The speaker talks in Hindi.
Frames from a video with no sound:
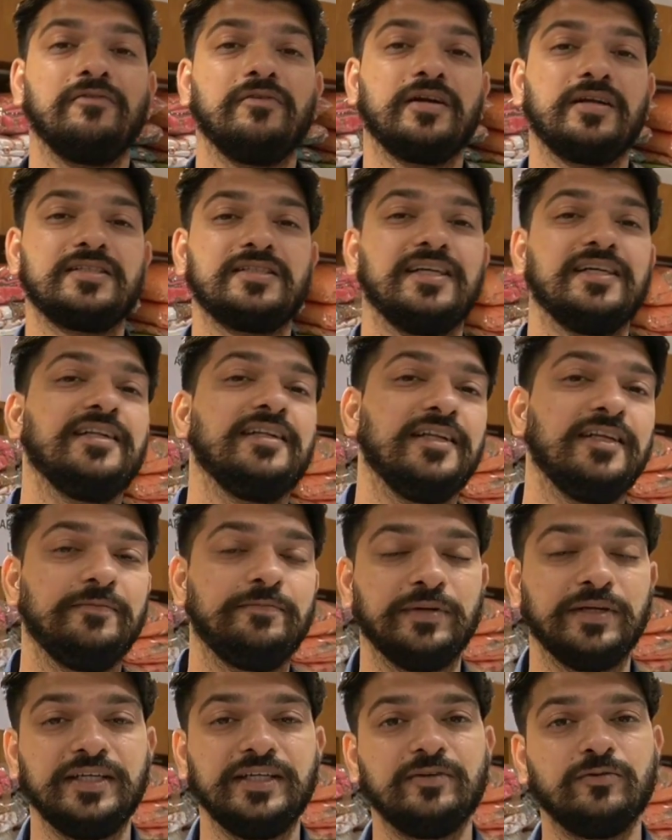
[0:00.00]
वर्क साड़ी नहीं
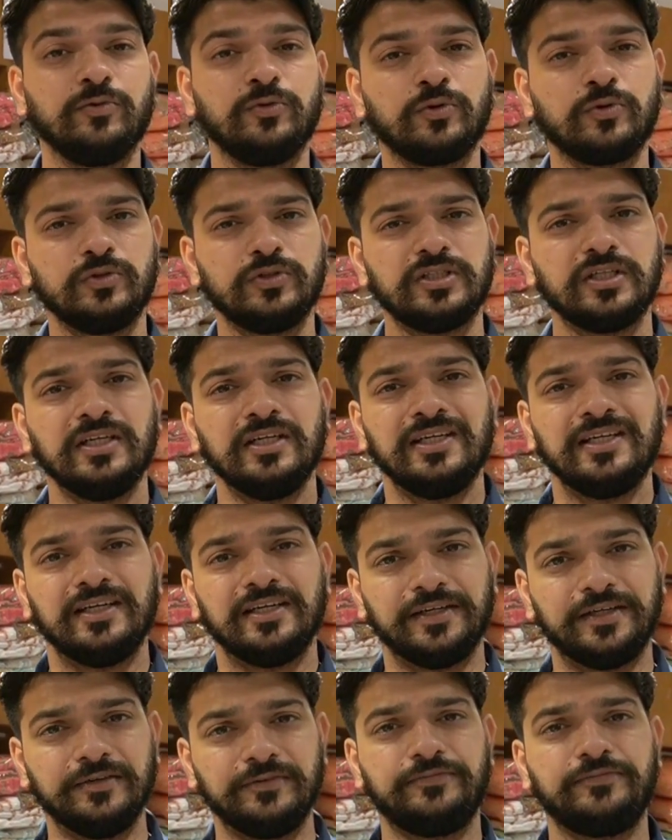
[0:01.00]
पहननी है उनको कुछ
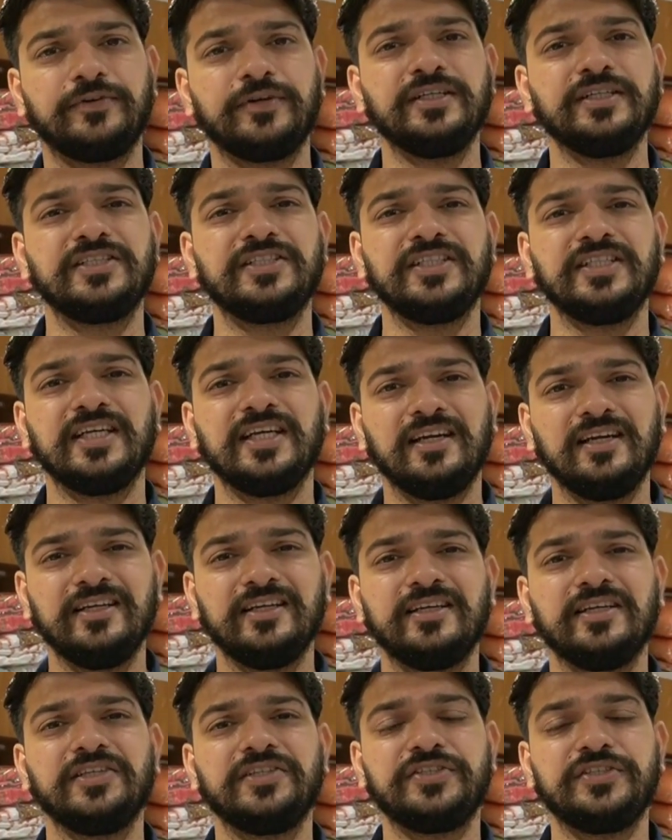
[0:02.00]
डिफरेंट चाहिए
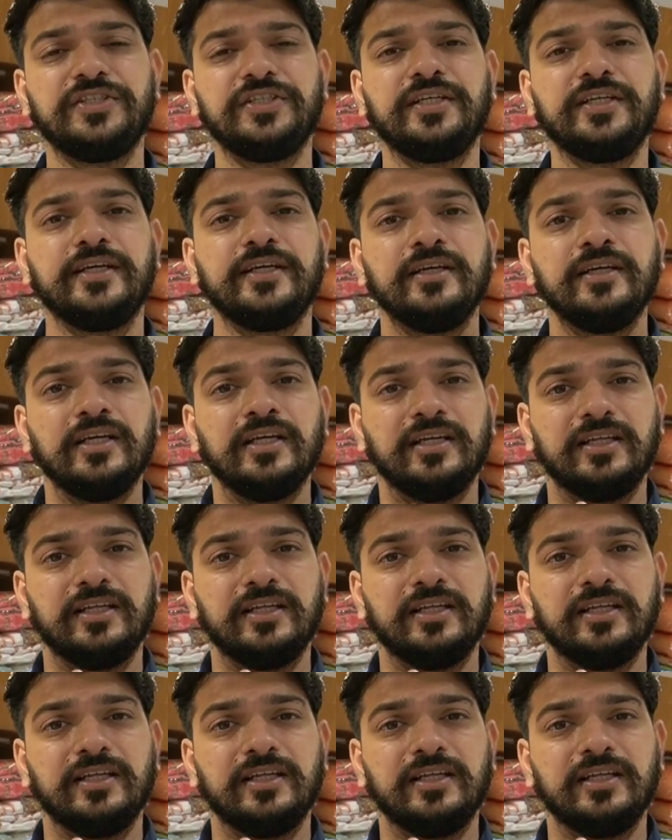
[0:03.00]
एलिगेंट चाहिए